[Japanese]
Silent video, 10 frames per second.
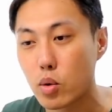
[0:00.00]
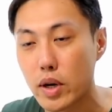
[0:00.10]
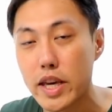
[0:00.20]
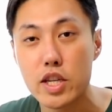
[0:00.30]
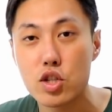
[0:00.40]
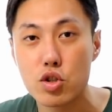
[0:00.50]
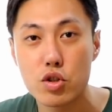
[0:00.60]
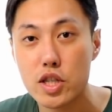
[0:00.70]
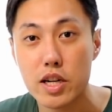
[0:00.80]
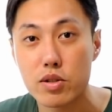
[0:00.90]
動画を
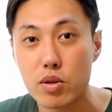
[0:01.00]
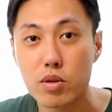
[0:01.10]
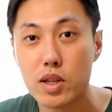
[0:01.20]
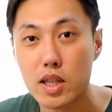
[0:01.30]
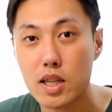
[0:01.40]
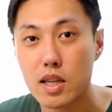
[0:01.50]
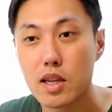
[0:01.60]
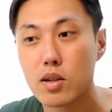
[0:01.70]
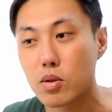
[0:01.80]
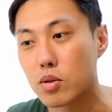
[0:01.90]
編集したりするとき
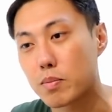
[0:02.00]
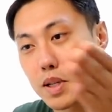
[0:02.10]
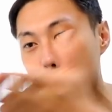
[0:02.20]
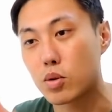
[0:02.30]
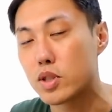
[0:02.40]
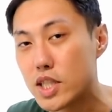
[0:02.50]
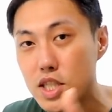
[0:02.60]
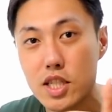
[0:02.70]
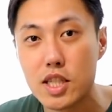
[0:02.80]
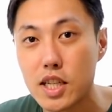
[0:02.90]
に、この
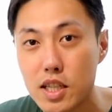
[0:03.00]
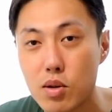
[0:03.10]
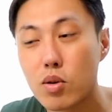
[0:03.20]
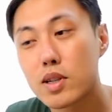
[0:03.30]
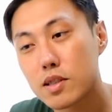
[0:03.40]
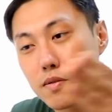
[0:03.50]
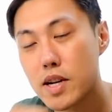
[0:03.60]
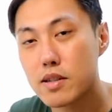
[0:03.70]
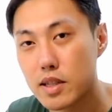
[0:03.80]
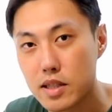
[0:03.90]
パソコンに一時的に音
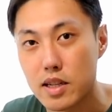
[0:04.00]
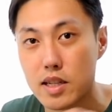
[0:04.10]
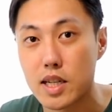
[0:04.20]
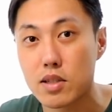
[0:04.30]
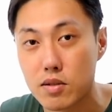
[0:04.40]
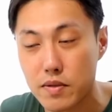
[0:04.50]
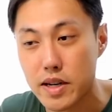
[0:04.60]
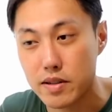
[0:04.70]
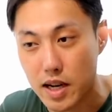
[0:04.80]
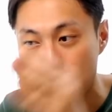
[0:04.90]
楽ファイルだったり画
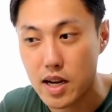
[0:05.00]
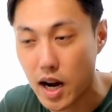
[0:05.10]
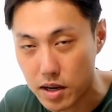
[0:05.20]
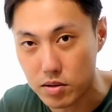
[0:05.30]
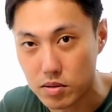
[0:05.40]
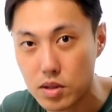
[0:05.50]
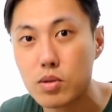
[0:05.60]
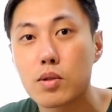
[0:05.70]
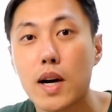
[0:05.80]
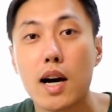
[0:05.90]
像ファイルがあ
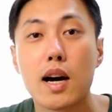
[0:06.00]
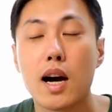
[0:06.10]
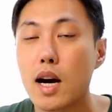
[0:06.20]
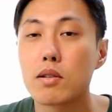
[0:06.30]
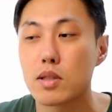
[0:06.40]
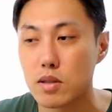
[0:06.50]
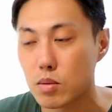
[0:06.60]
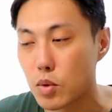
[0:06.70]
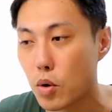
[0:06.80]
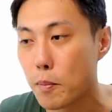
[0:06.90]
るっていうことはあ
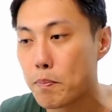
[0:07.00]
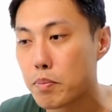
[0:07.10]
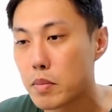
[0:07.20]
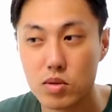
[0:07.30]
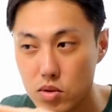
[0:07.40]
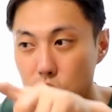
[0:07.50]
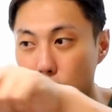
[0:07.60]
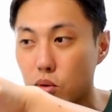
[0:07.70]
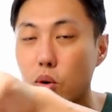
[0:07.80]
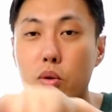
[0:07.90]
るんですけども、その
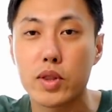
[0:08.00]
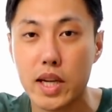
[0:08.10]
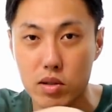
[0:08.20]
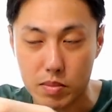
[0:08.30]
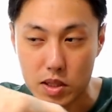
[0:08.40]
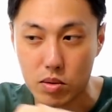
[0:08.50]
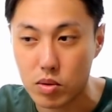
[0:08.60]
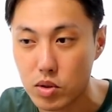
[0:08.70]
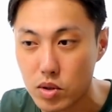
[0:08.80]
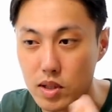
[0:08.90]
都度この本体の
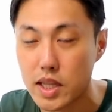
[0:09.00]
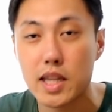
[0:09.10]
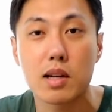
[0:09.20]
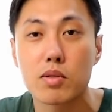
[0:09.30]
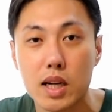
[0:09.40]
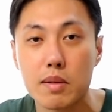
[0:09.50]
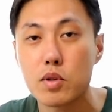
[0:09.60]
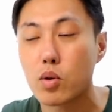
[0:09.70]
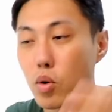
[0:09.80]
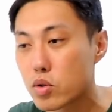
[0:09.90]
パソコンのデータの
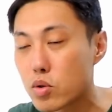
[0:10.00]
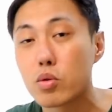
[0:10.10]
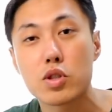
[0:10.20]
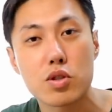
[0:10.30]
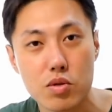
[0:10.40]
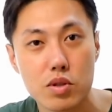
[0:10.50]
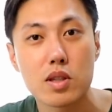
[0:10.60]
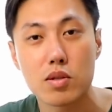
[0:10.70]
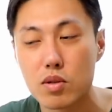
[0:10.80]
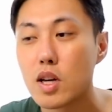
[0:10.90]
中身をこう掃除
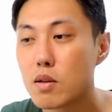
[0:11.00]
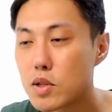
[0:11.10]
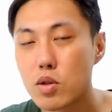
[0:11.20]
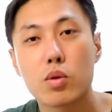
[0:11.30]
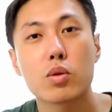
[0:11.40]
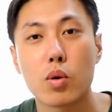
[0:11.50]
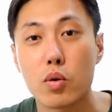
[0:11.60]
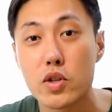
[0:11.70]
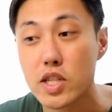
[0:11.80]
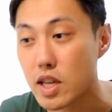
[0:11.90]
するっていう、まあそうい
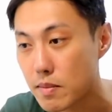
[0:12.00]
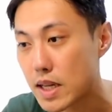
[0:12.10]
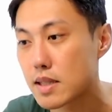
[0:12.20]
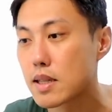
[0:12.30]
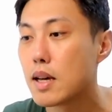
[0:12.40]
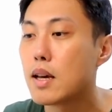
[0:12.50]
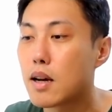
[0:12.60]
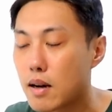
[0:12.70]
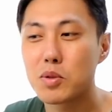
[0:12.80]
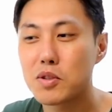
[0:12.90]
うことをしていま
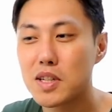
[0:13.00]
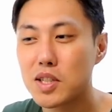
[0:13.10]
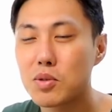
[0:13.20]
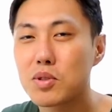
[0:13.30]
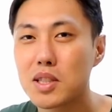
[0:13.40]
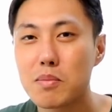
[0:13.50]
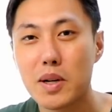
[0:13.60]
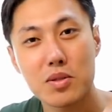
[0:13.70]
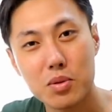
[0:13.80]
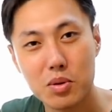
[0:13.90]
す。なので僕は基本
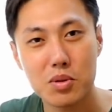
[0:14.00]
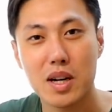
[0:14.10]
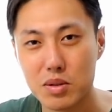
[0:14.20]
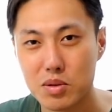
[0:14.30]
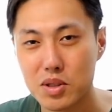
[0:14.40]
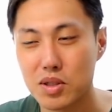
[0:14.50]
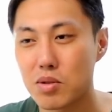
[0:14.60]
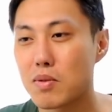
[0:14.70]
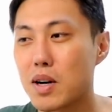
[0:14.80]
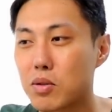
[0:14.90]
的にパソコンを買う
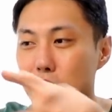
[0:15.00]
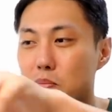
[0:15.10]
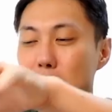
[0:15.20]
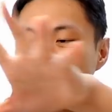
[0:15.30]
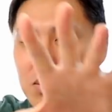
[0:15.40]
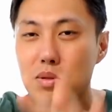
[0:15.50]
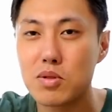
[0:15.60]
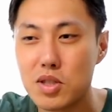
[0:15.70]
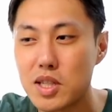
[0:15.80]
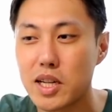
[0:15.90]
ときっていうのは、この
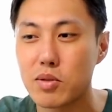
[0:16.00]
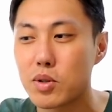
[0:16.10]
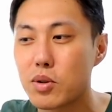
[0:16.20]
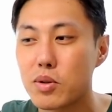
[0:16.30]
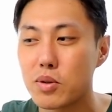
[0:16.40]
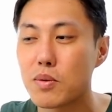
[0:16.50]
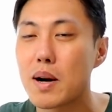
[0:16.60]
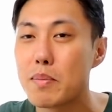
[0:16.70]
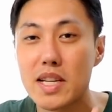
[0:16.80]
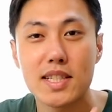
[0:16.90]
パソコン自体の
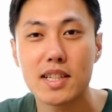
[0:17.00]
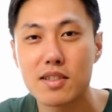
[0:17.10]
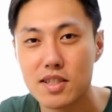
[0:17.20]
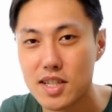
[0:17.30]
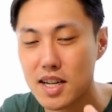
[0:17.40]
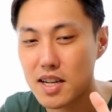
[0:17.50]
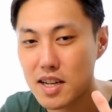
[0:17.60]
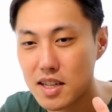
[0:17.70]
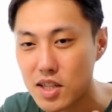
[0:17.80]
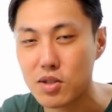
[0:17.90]
容量はめちゃく
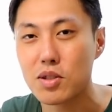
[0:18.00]
ちゃ